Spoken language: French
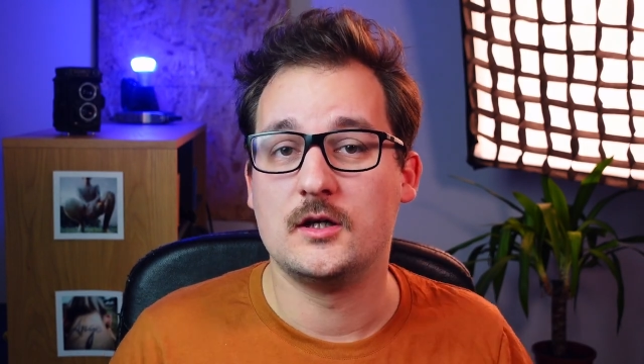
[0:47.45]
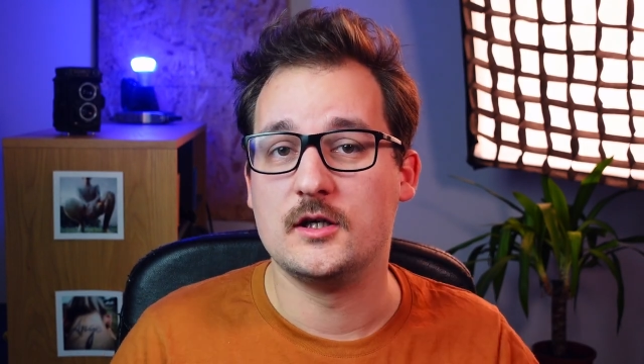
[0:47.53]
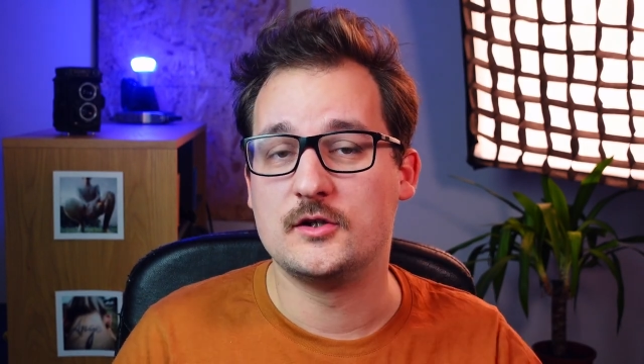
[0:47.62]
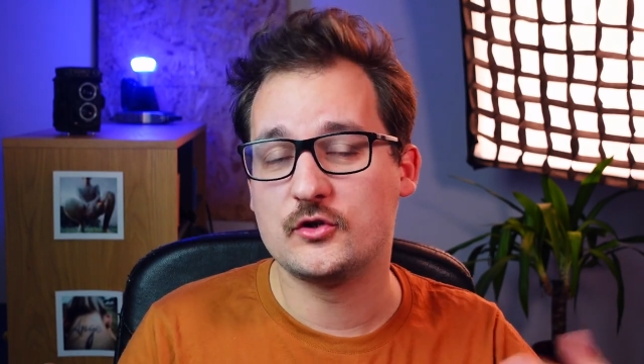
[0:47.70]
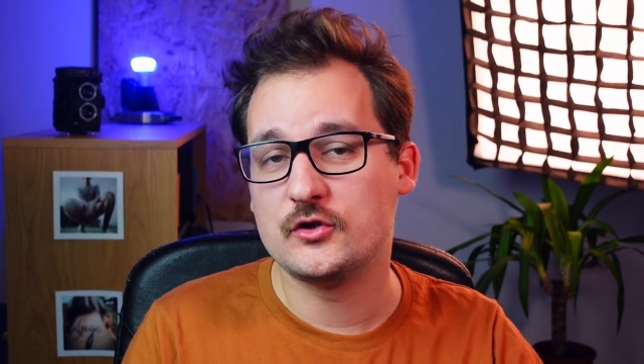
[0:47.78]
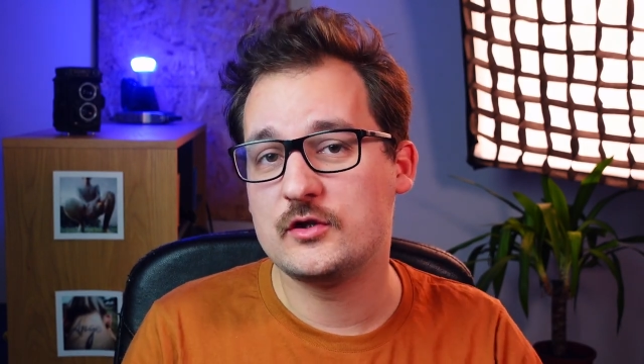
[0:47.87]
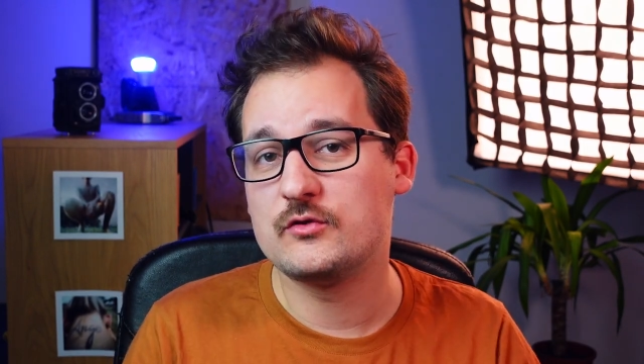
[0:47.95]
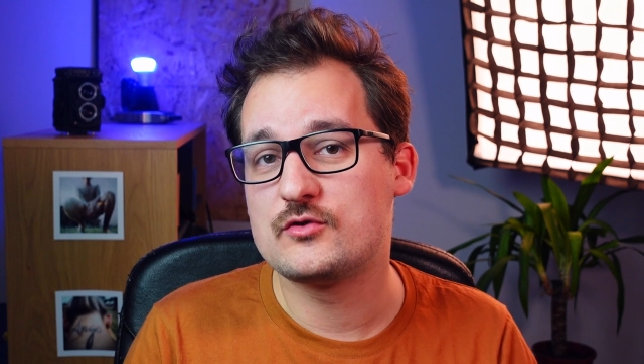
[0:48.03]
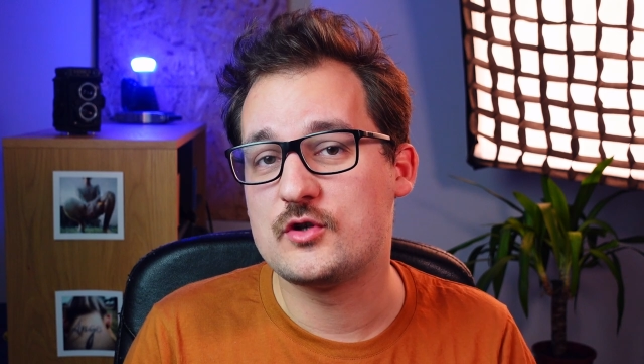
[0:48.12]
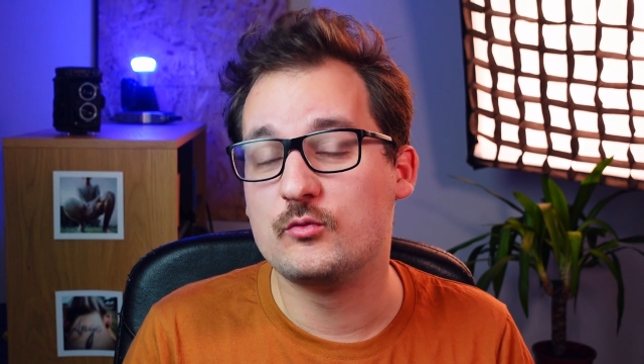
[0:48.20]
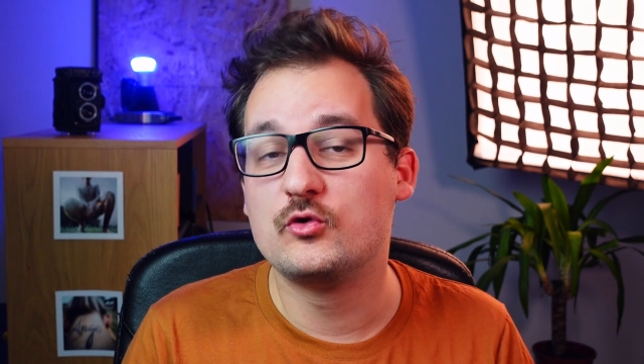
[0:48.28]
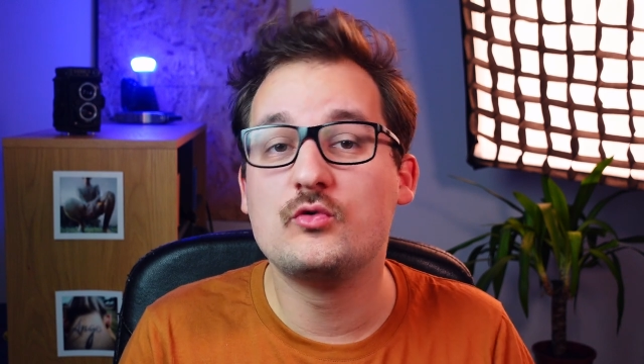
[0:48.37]
Étant donné que nous
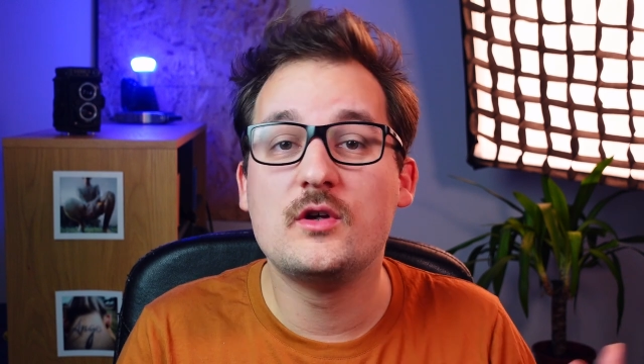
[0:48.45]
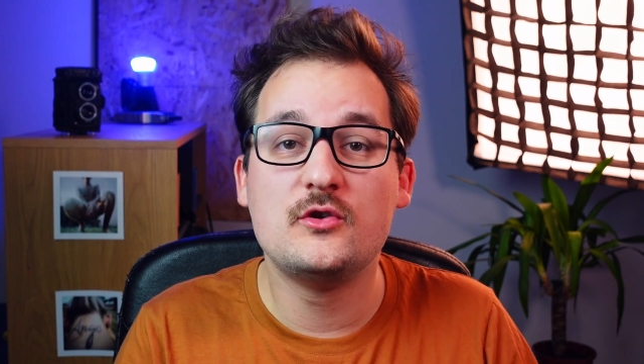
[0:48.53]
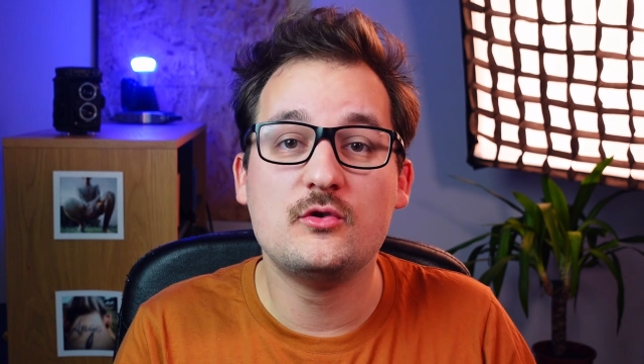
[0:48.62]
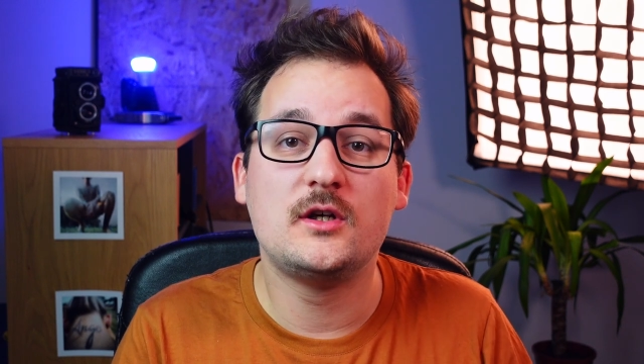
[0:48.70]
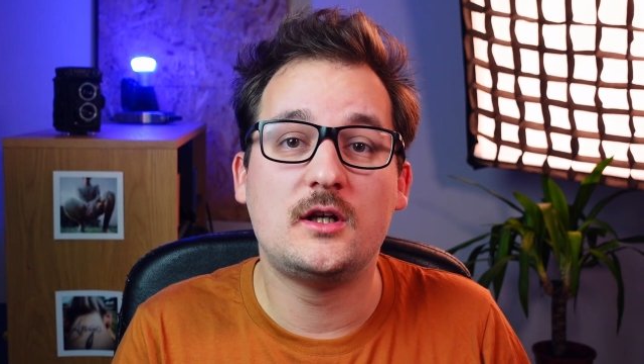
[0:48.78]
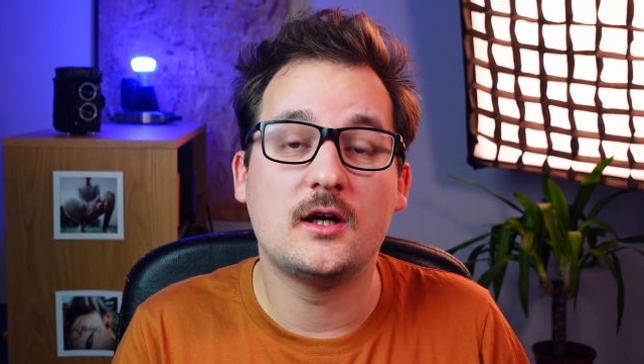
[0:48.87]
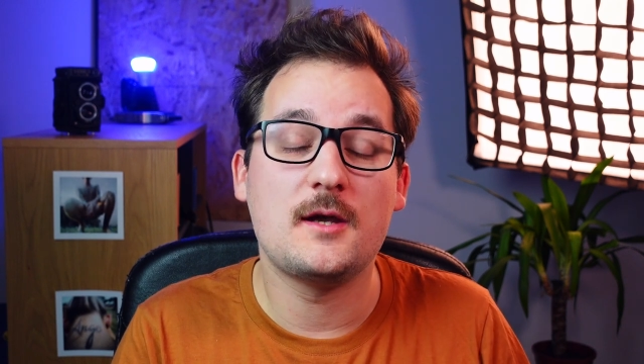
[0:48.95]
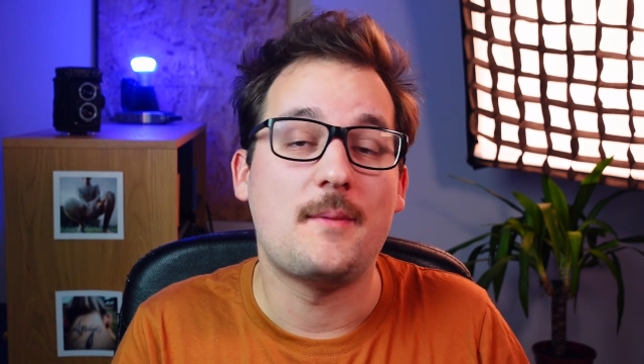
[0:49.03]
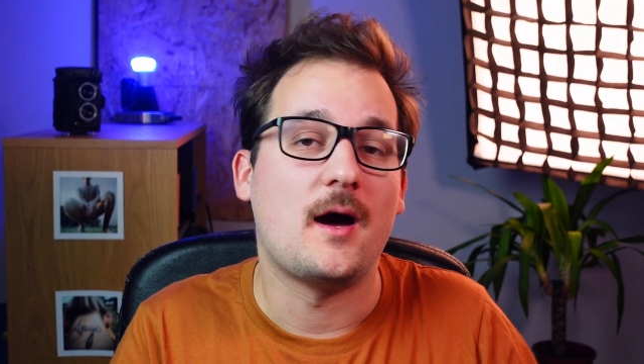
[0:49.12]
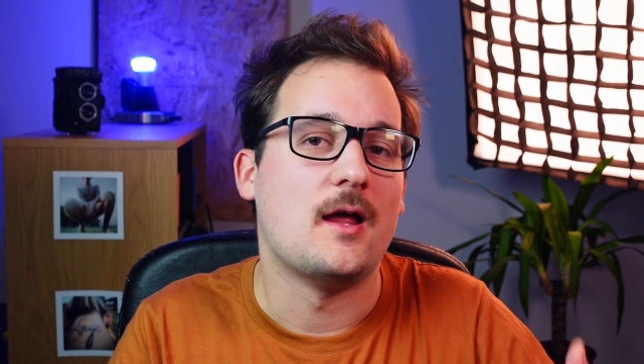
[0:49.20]
sommes tous les deux éclairés par